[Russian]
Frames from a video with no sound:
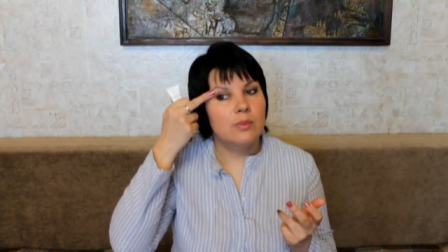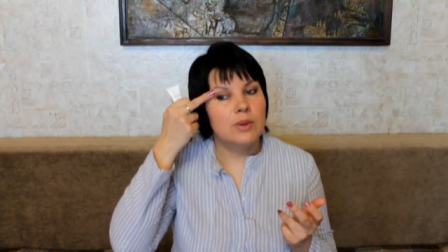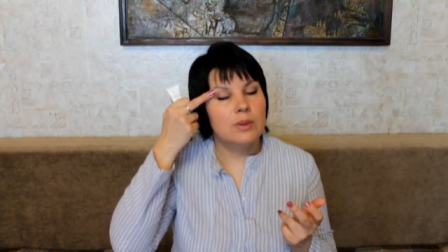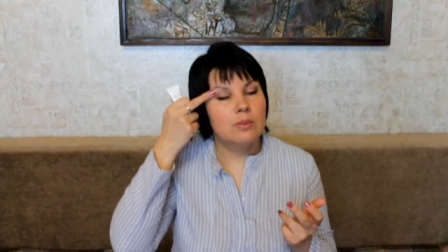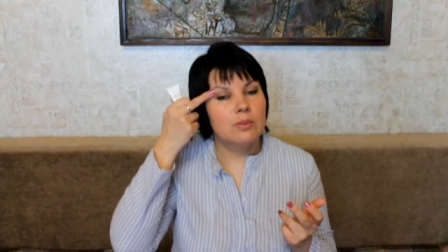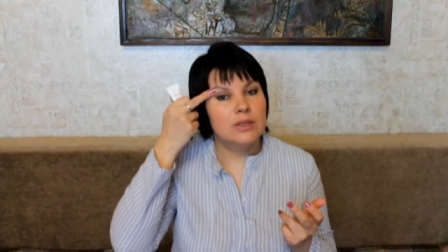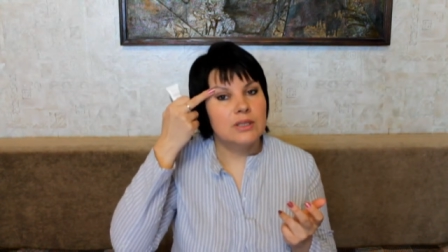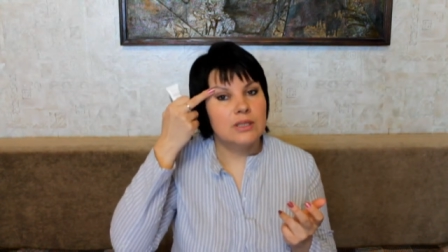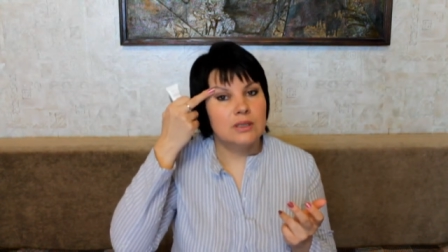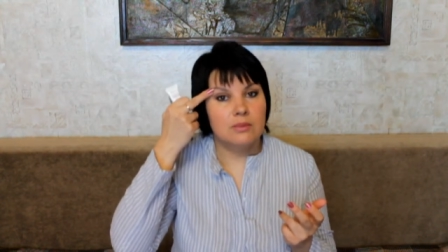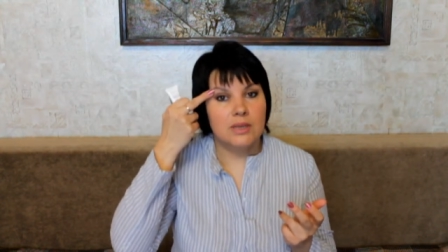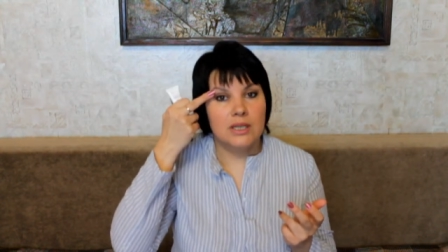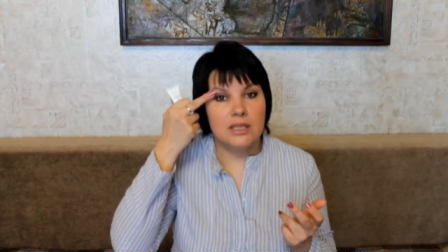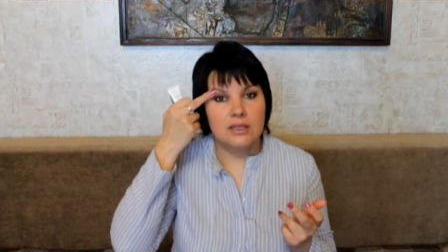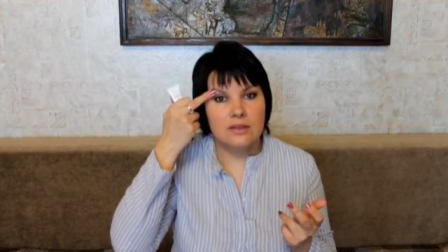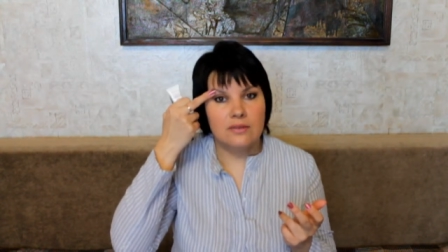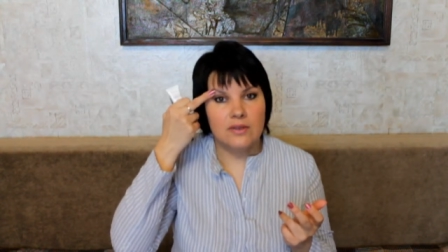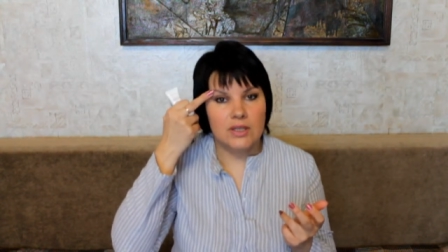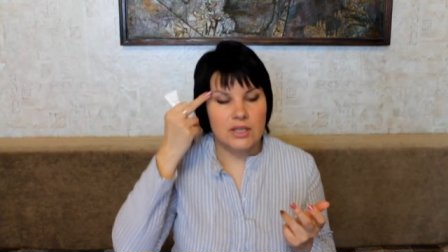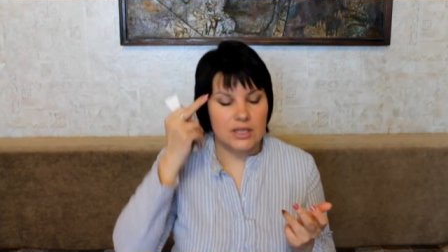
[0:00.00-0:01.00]

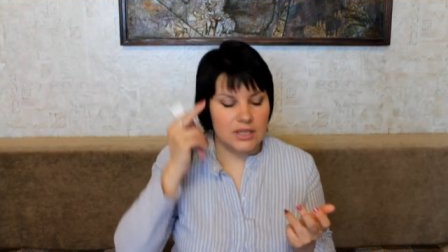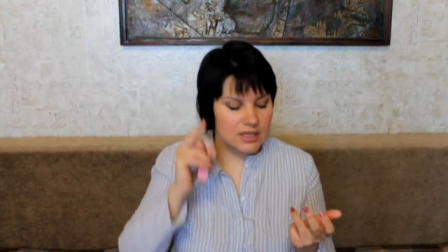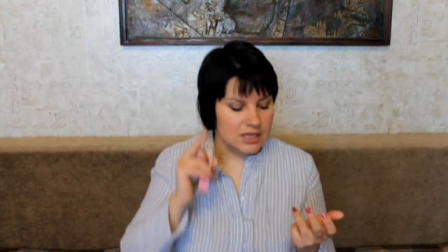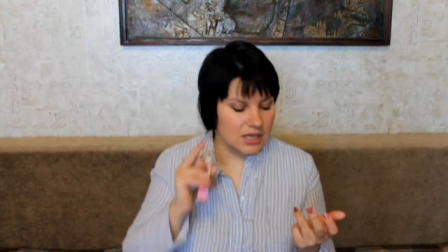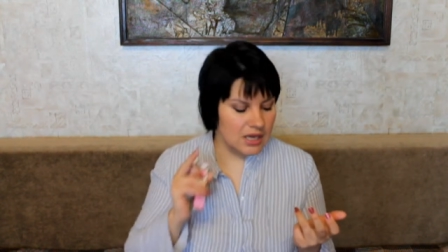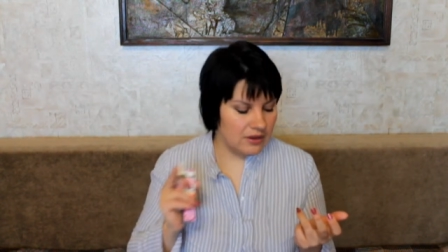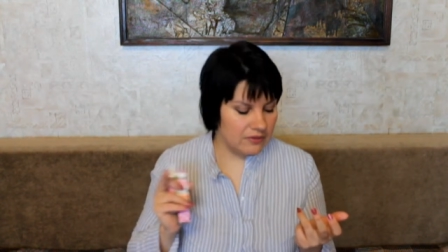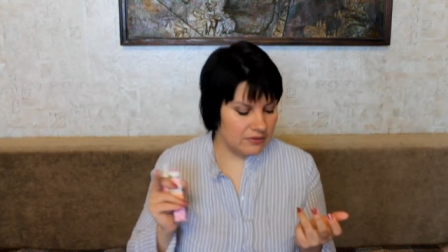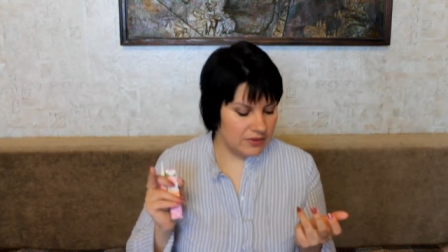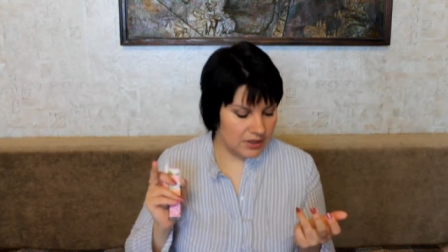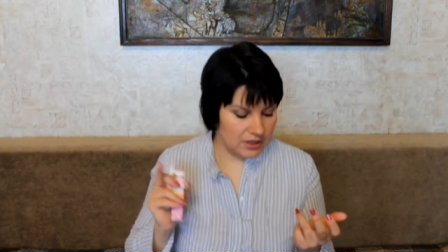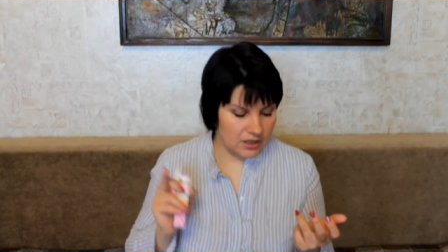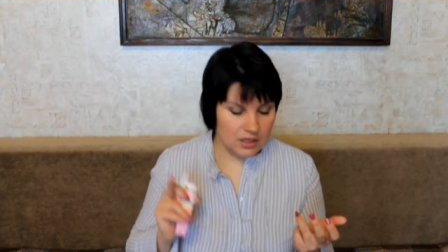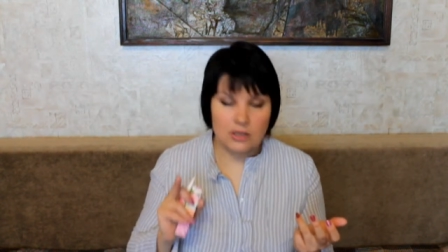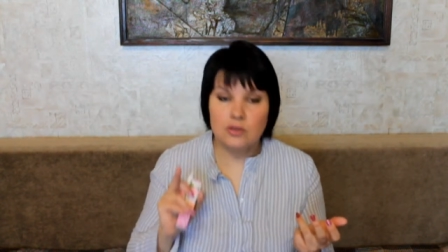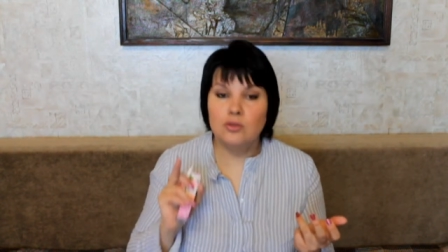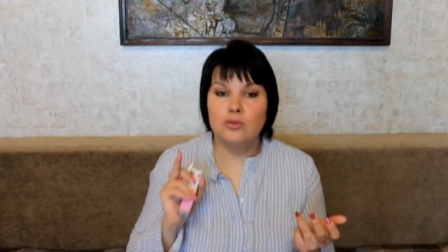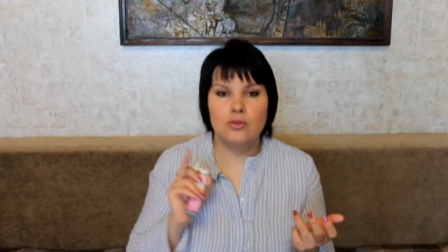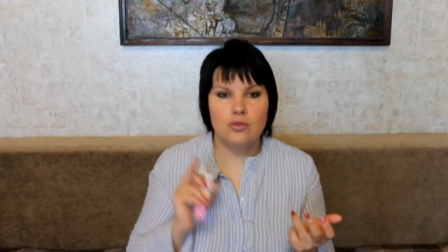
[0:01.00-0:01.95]
приподнимает верхнее веко,